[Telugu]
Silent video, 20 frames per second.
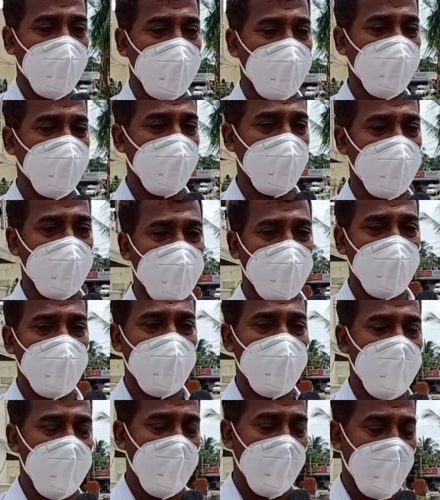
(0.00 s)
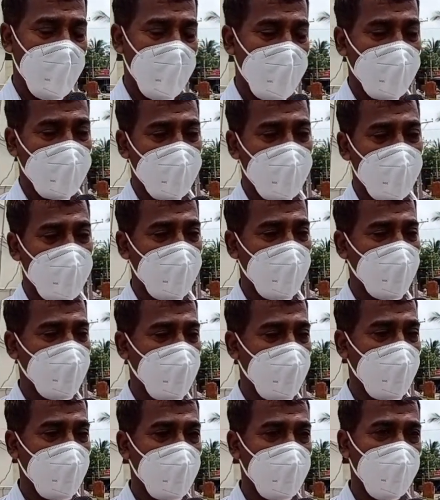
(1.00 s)
మనసారా కేటీఆర్
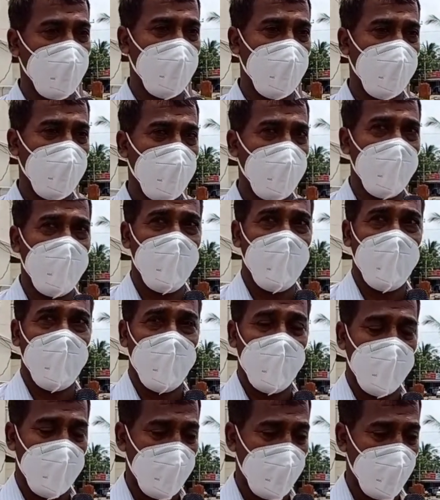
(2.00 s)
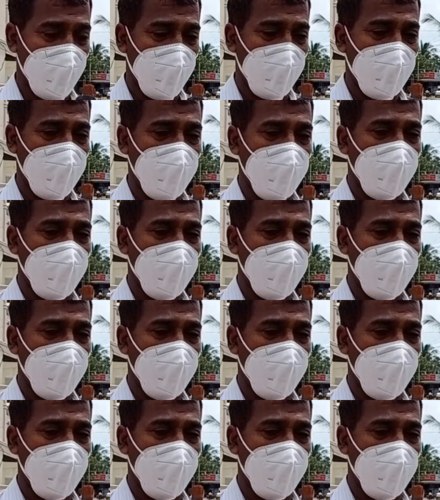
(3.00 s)
సార్కు నేను